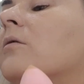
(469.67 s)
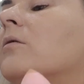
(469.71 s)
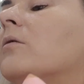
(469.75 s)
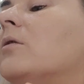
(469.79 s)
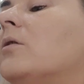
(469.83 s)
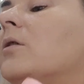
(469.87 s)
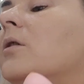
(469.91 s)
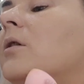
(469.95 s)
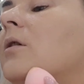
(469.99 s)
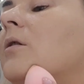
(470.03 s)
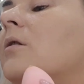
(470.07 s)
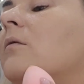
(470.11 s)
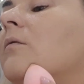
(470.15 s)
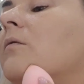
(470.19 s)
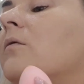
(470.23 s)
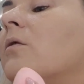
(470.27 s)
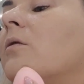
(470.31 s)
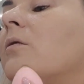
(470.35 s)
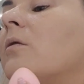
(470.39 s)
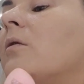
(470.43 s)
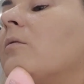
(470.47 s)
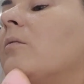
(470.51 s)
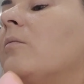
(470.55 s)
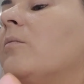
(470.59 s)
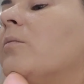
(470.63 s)
все
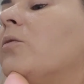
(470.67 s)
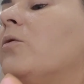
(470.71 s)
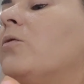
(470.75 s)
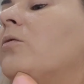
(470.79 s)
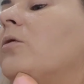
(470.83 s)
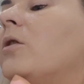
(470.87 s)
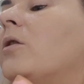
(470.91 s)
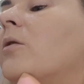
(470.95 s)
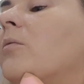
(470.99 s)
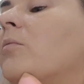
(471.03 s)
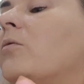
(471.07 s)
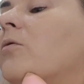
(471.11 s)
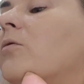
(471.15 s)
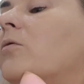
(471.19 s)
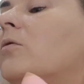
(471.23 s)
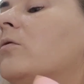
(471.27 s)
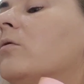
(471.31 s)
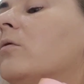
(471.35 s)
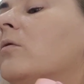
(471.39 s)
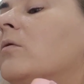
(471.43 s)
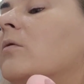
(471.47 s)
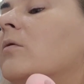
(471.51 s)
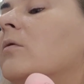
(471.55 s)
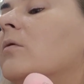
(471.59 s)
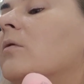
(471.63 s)
равно пудрой буду.